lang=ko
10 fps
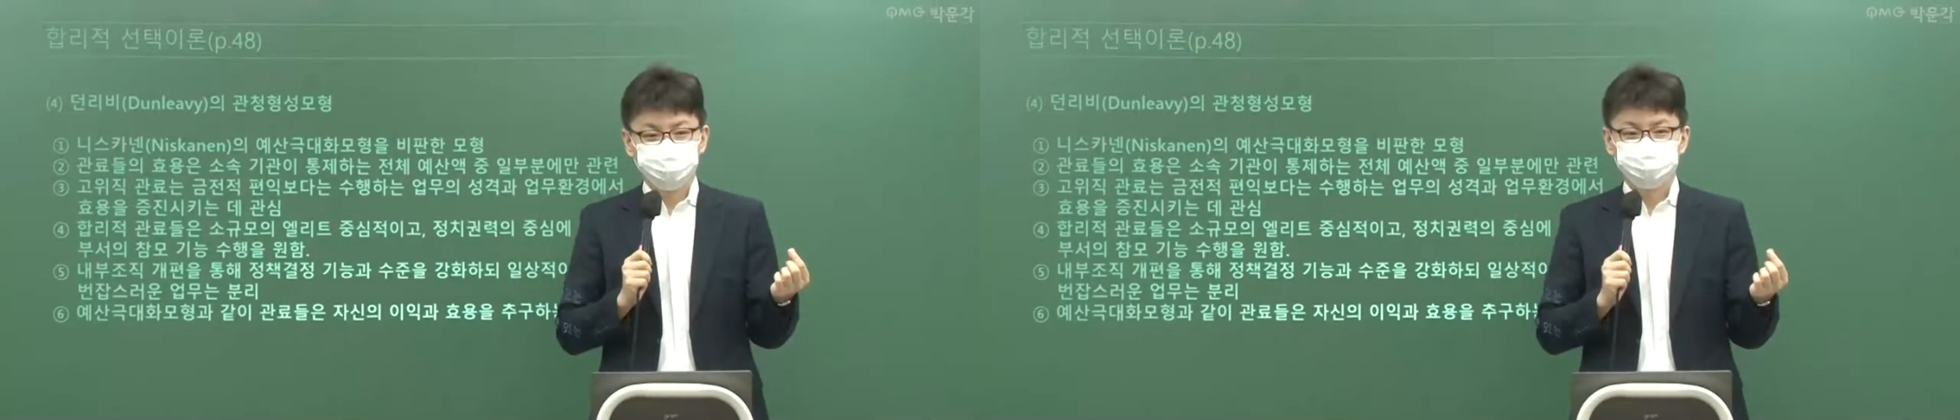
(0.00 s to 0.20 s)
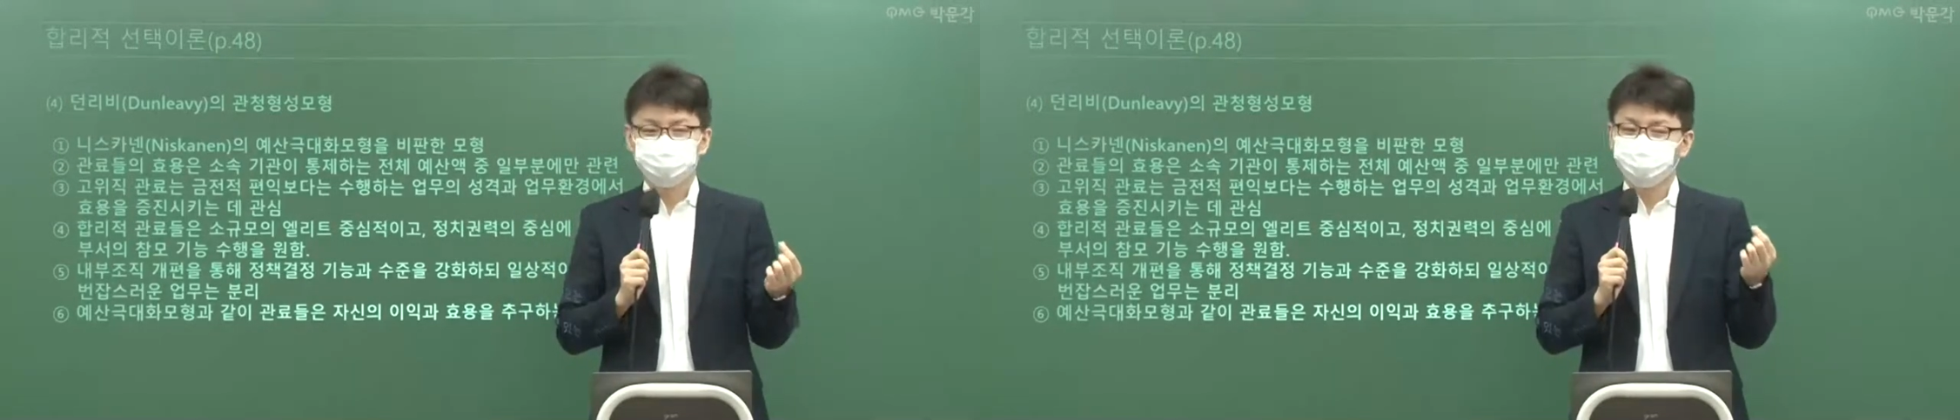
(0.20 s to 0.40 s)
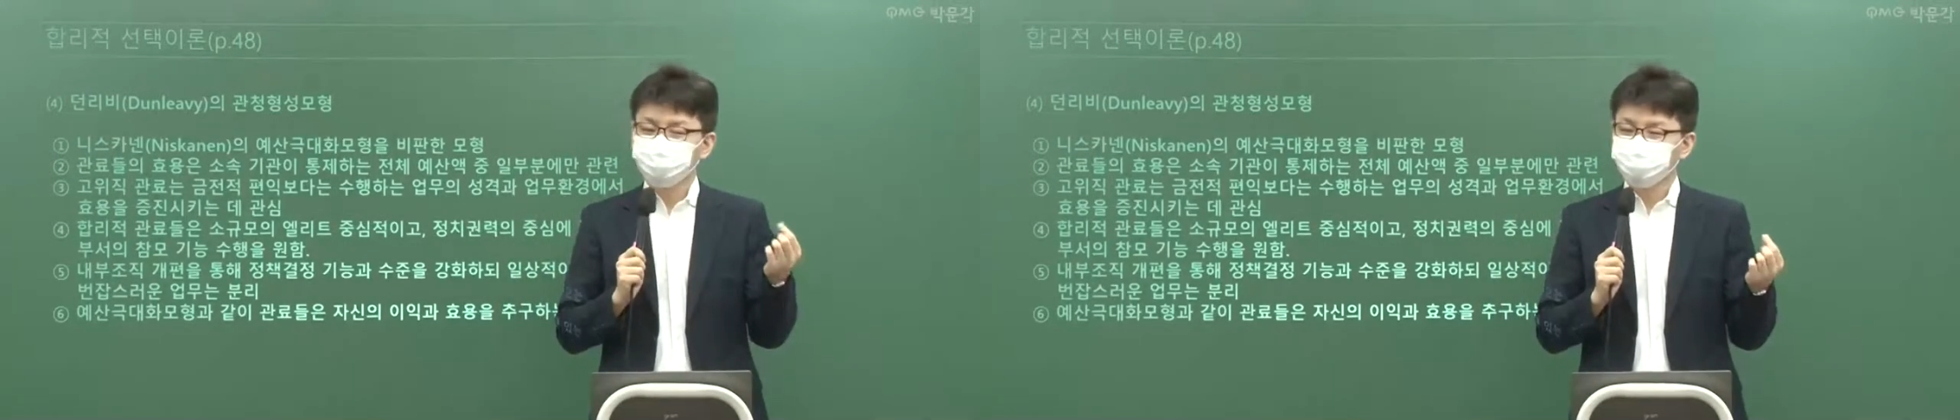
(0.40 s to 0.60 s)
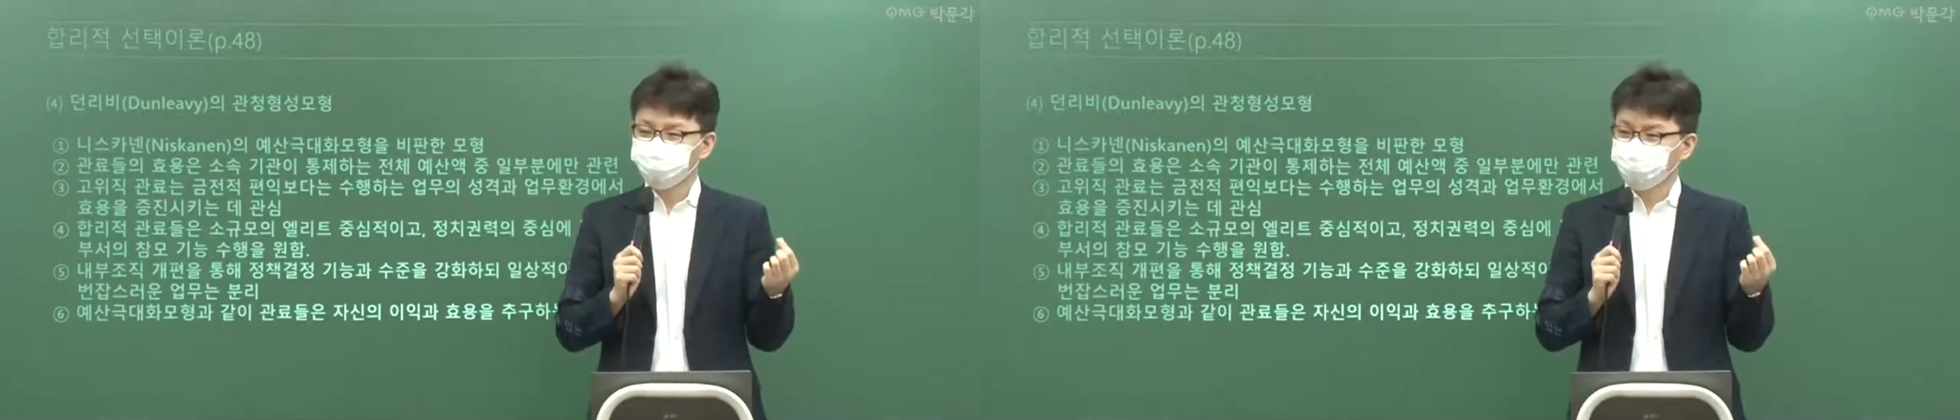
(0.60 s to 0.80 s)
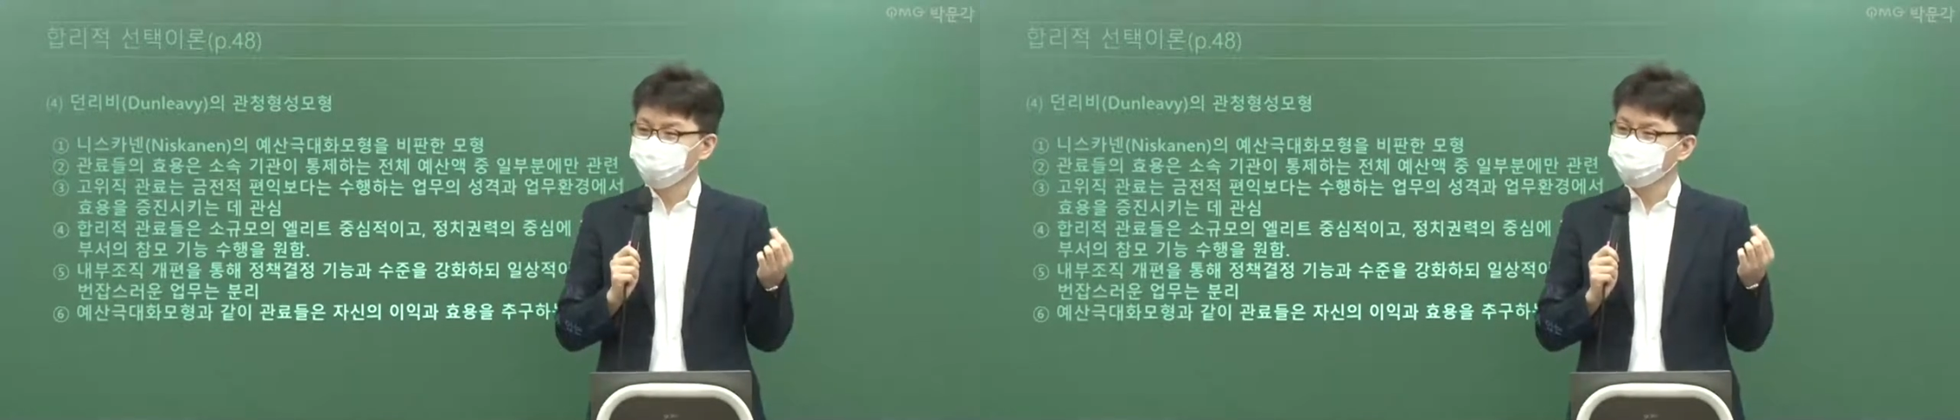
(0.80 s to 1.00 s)
추가로 보는 거
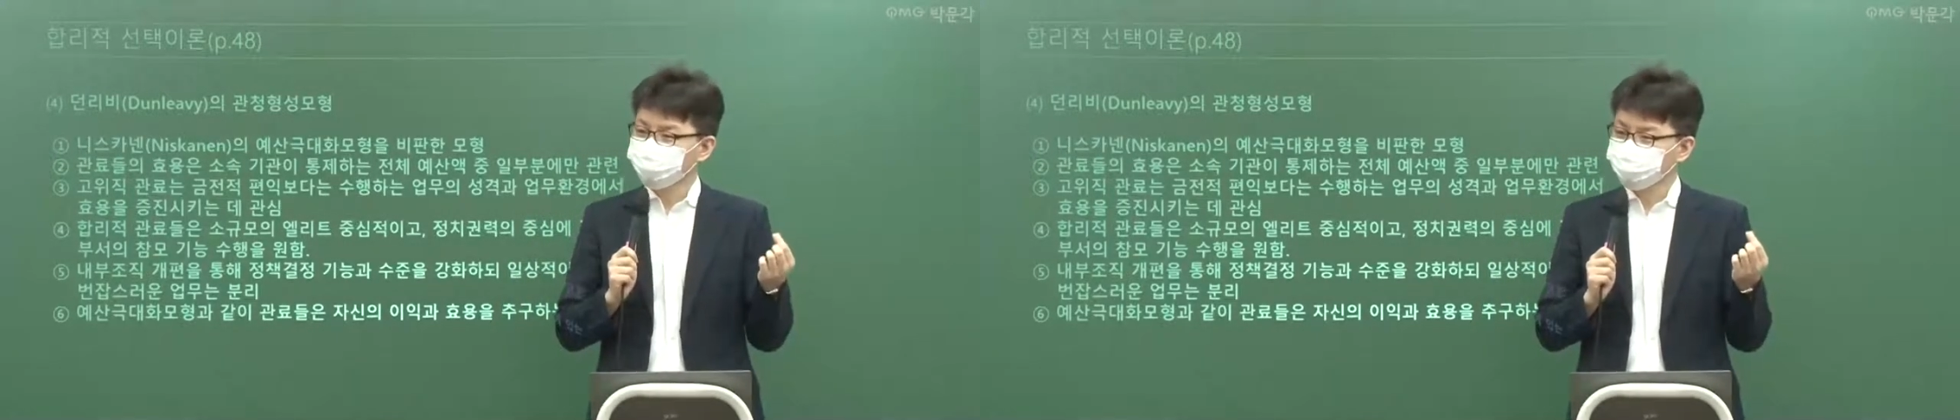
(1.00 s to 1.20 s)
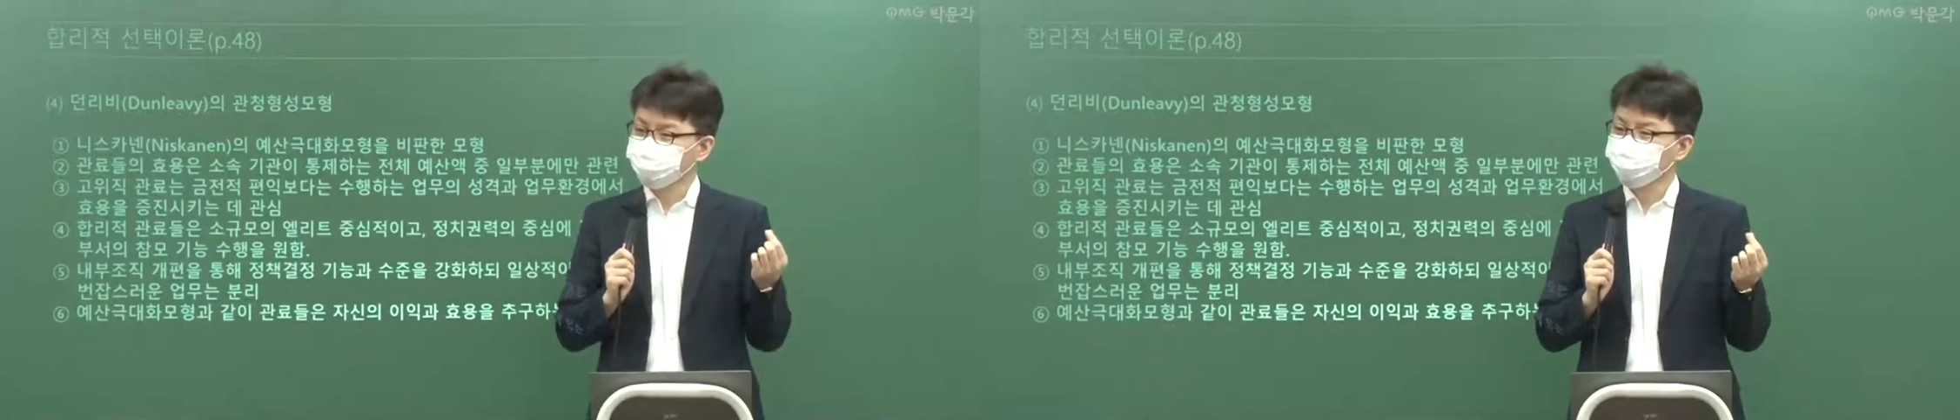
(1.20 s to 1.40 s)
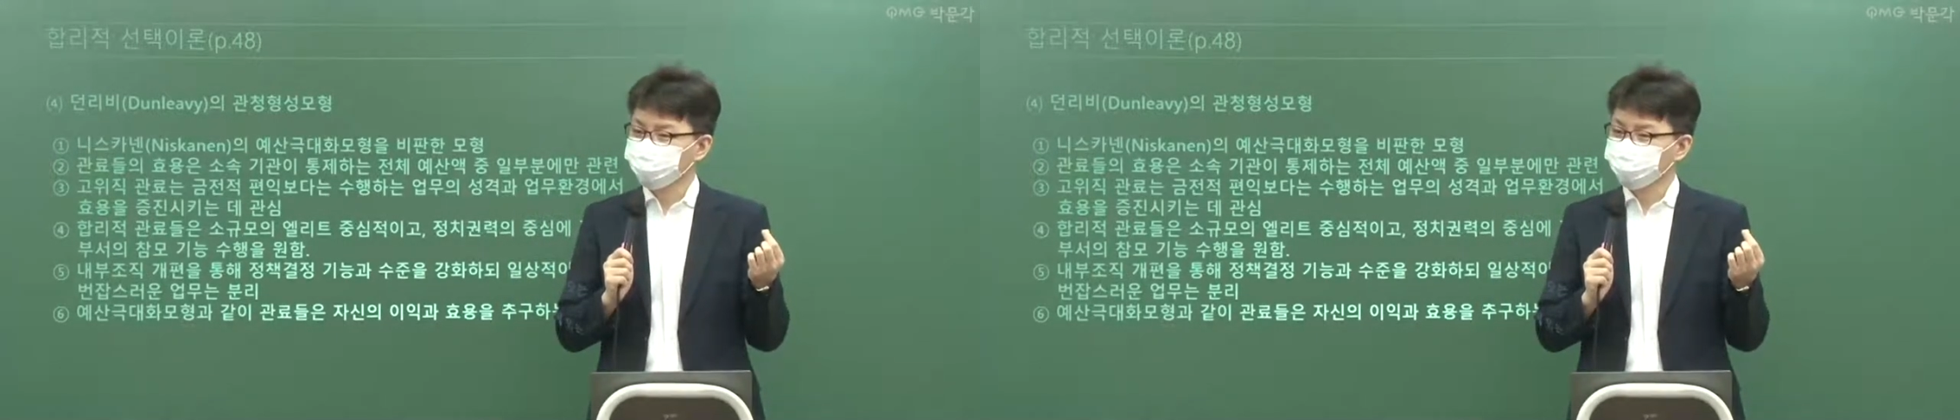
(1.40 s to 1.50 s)
말 그대로 추가로